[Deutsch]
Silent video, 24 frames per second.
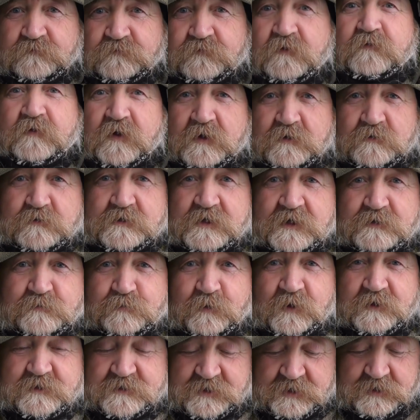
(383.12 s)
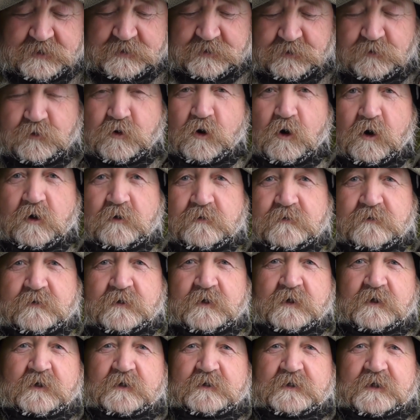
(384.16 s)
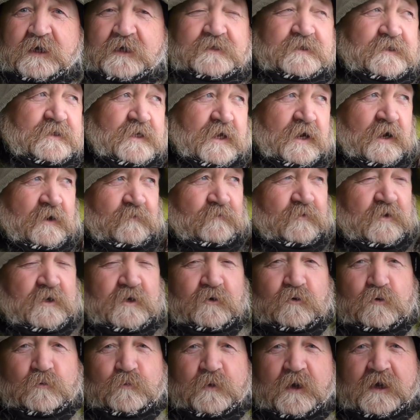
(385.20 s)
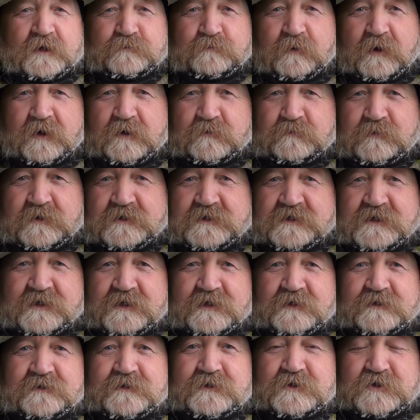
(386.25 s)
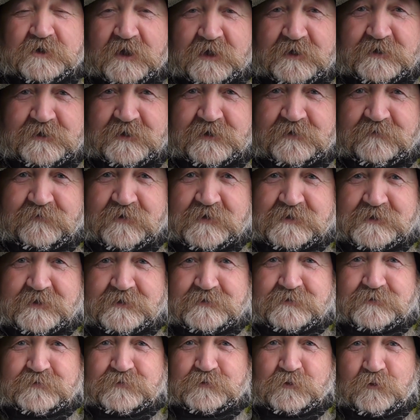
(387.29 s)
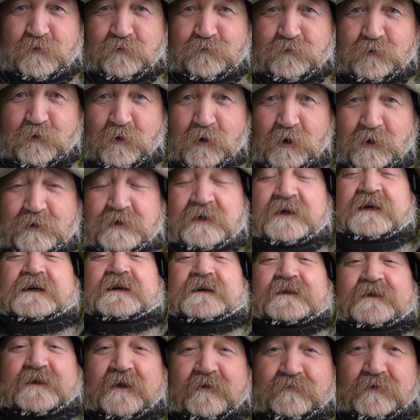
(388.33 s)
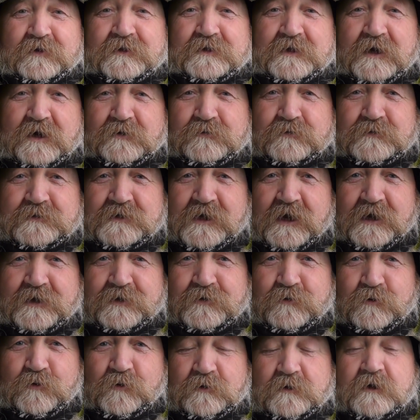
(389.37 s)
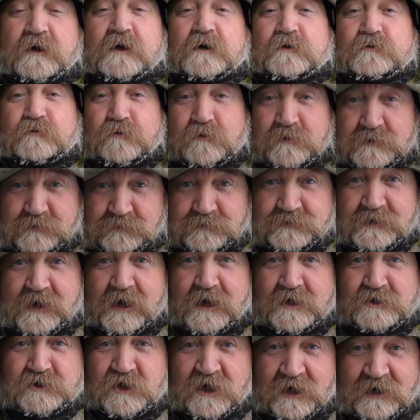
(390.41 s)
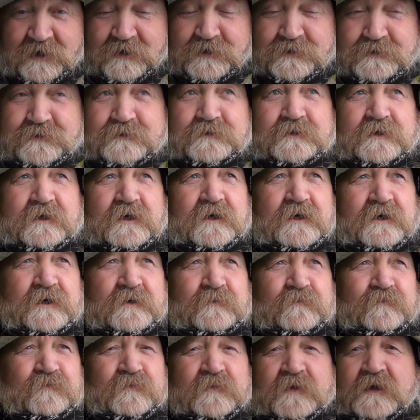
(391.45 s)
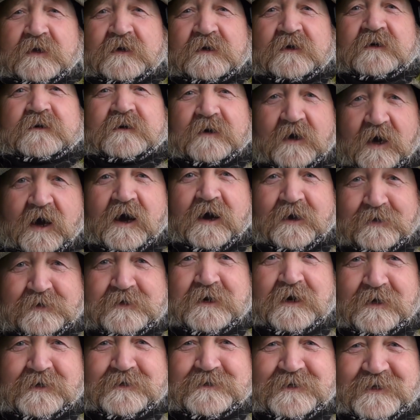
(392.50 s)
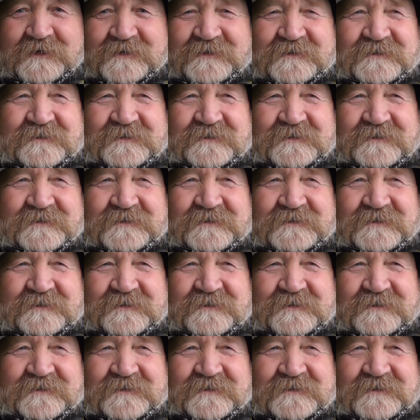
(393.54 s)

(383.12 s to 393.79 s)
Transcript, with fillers: Wir werden uns jetzt mal ein Teechen kochen. Den ganzen Tag haben wir hier rum experimentiert. Die stehenden Gewässer sind zugefroren. Der Winter hat uns eingeholt. Nur ist uns arschkalt. Äh, haarkalt.